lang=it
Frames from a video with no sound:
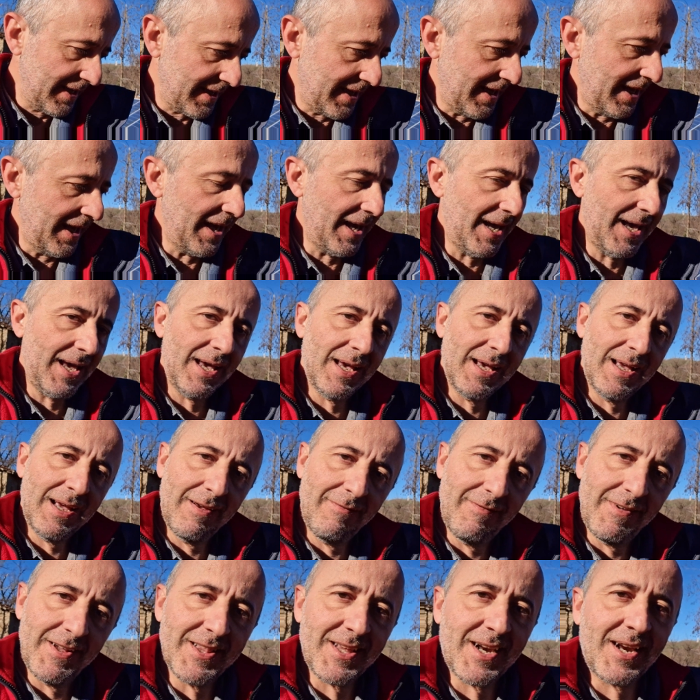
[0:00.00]
che
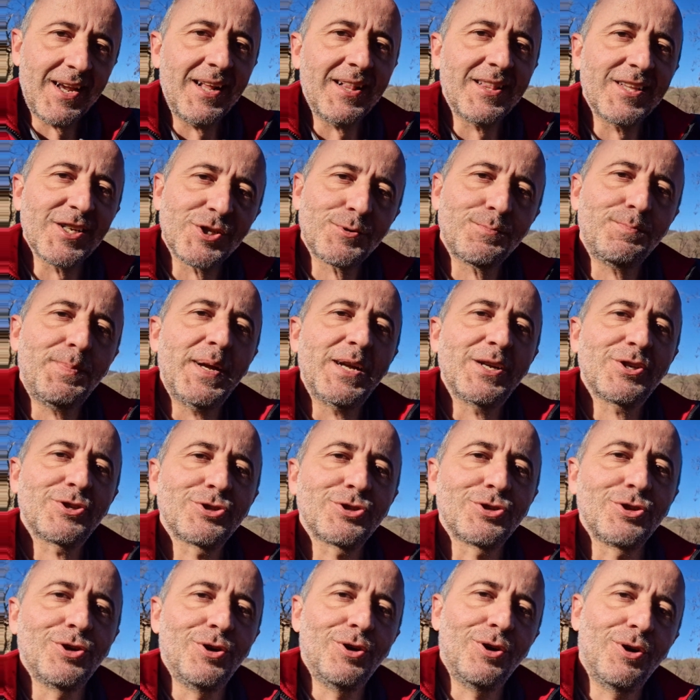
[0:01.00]
eh, vedrete
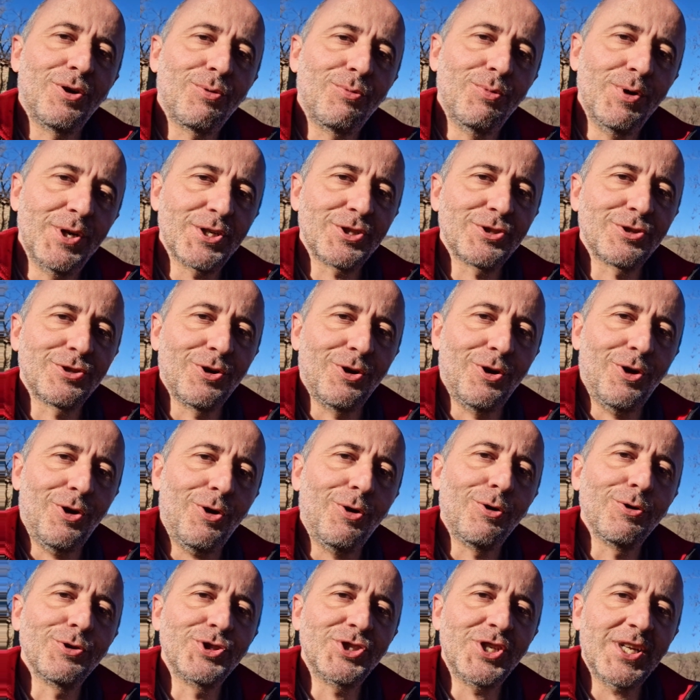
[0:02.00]
spesso questo
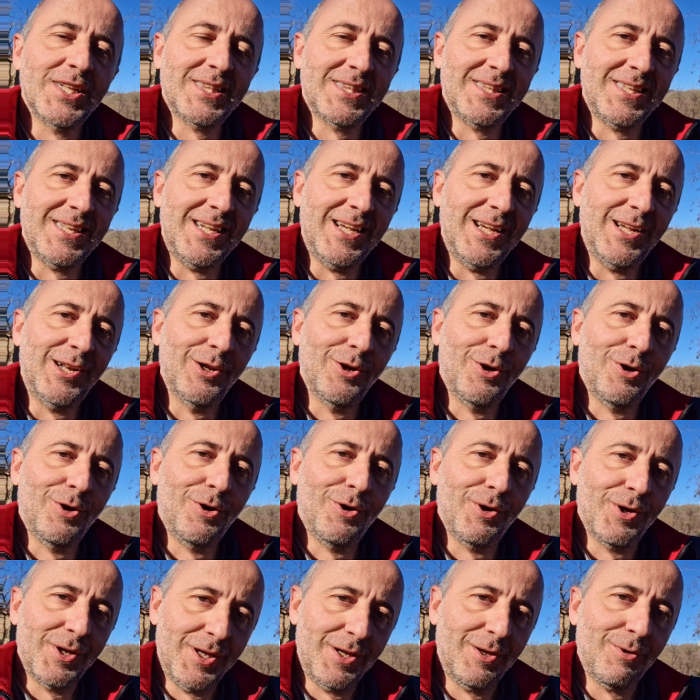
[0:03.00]

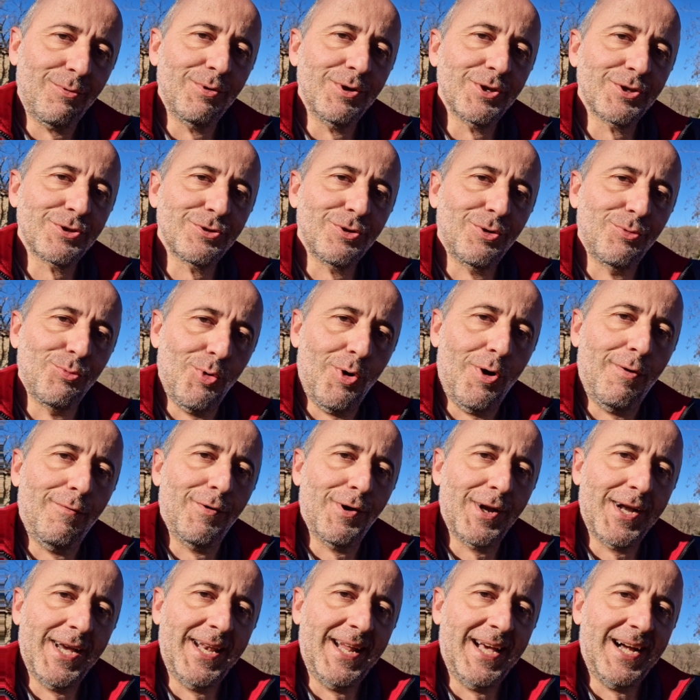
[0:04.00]
oggettino in questo nuovo
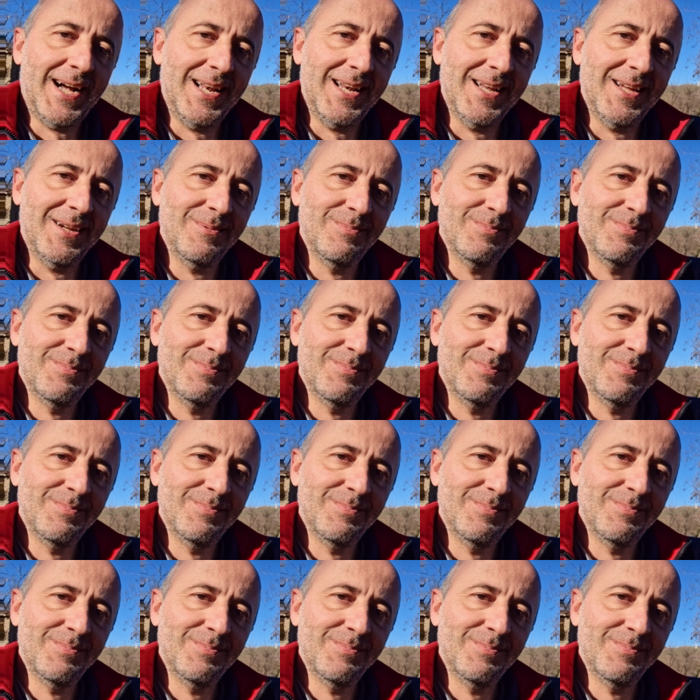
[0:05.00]
canale.